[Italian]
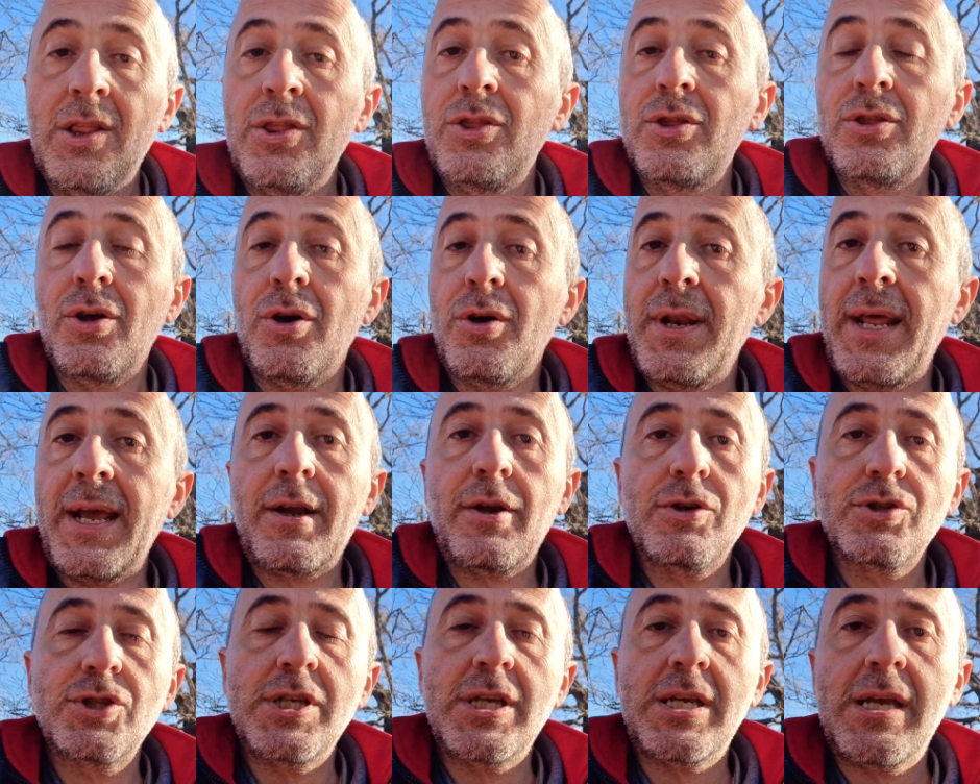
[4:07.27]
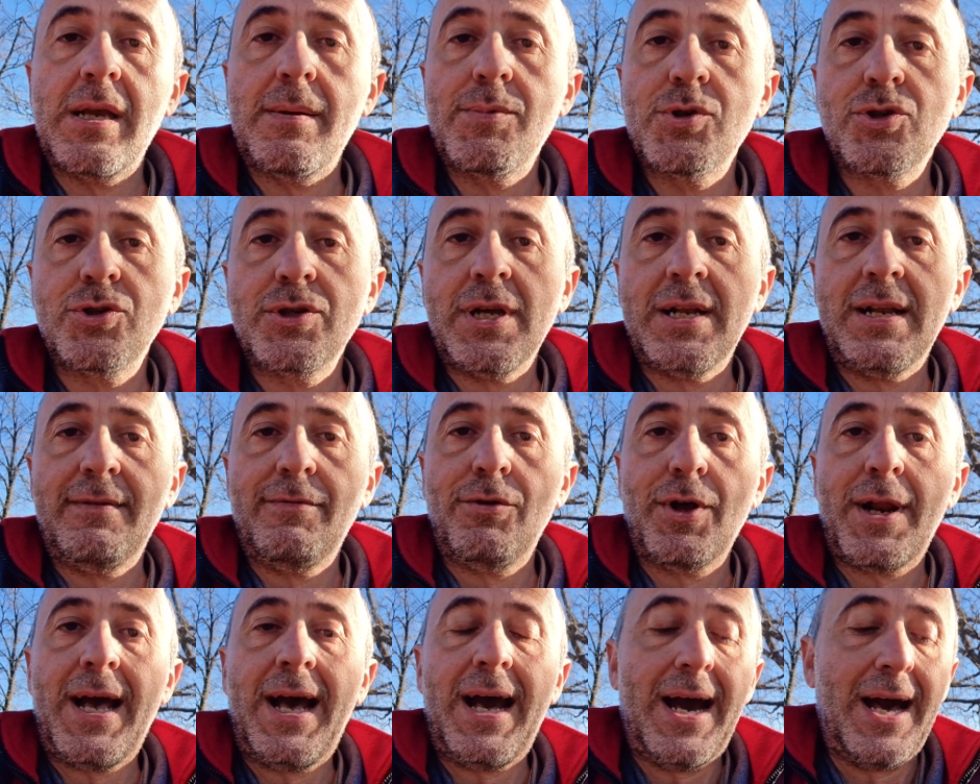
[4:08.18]
non è così che bisogna
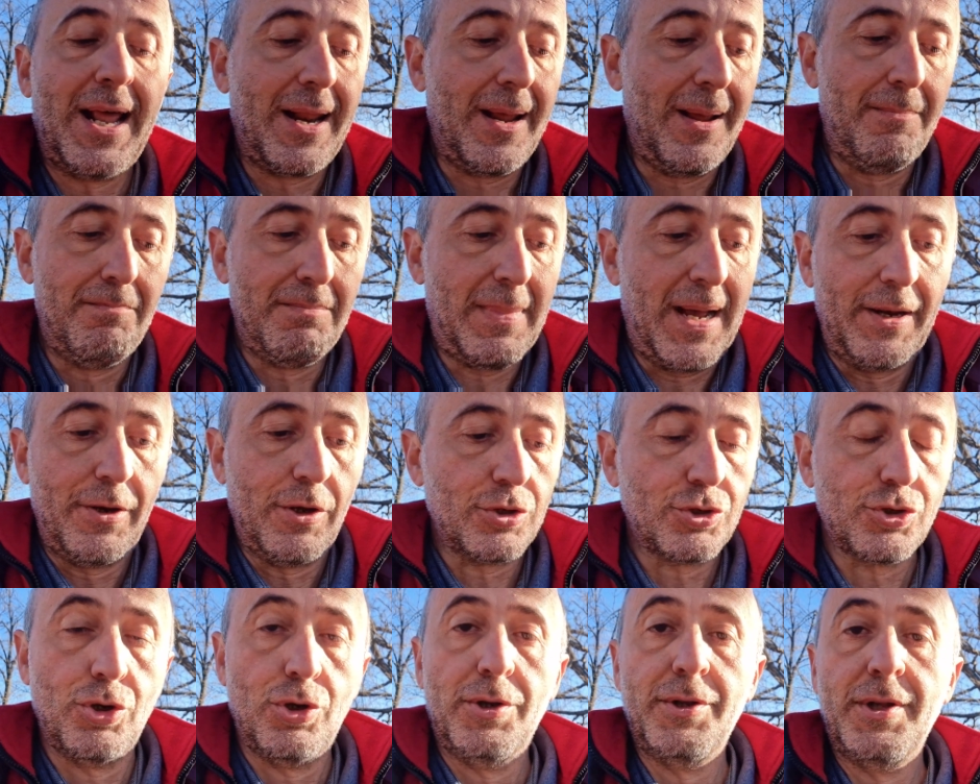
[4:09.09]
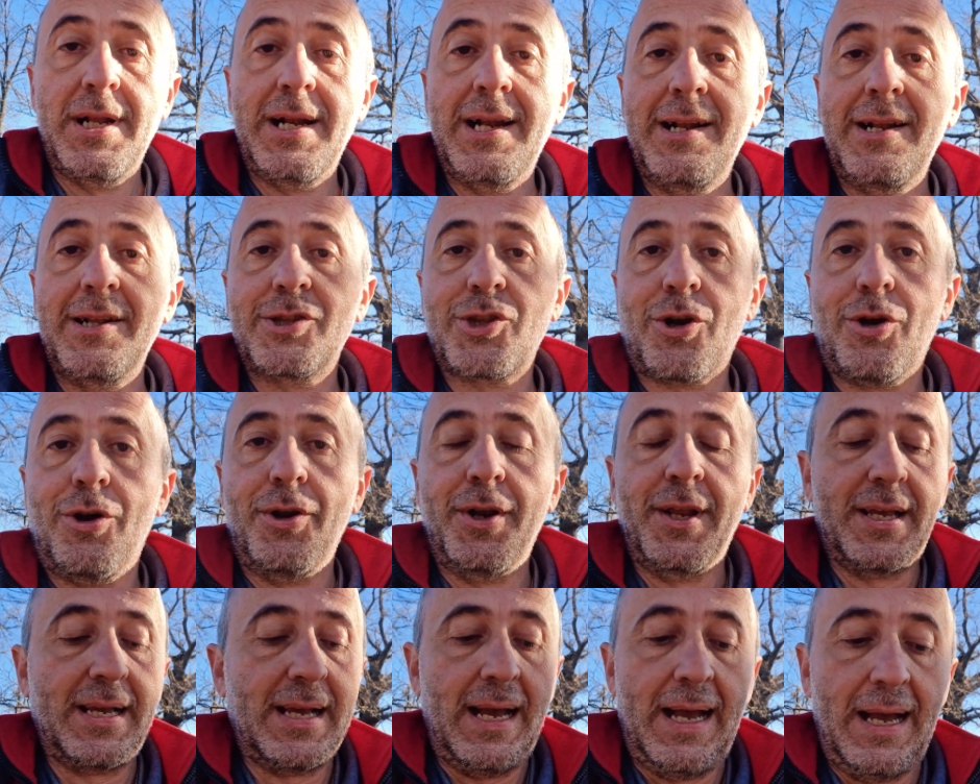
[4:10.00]
lavorare ma non solo
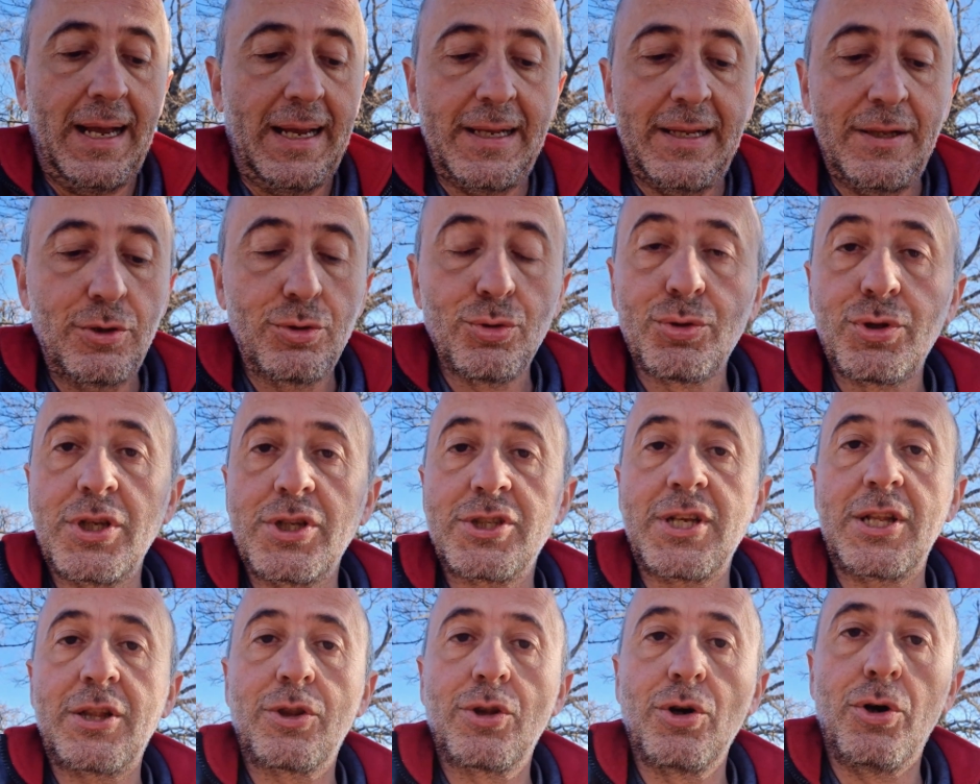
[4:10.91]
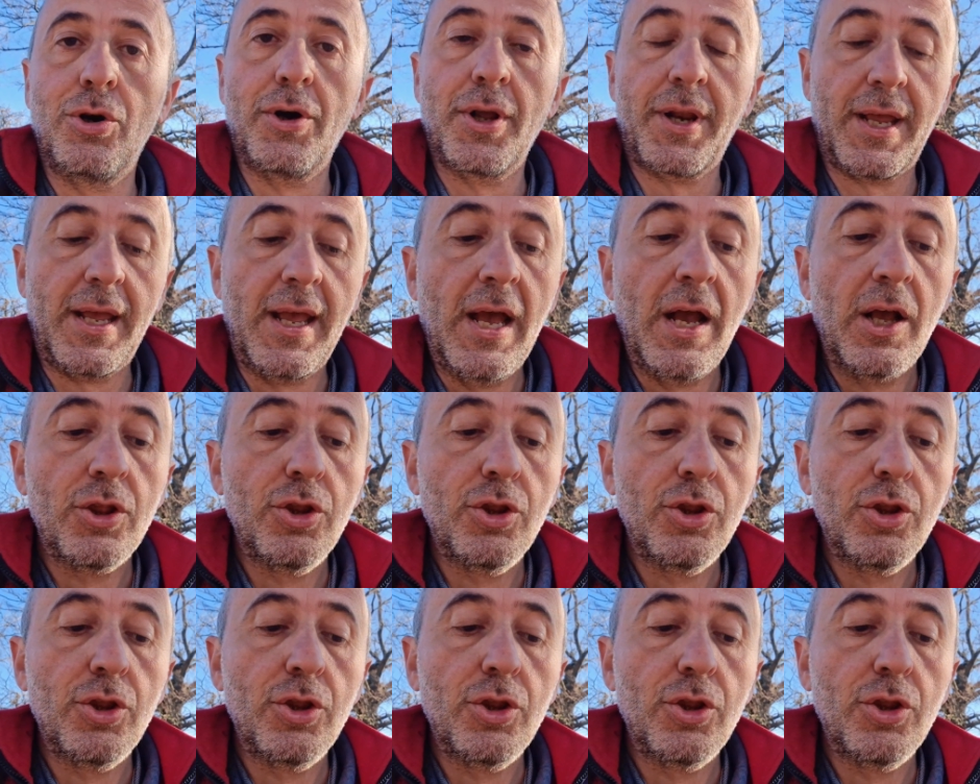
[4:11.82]
nell'elettronica in tutti i settori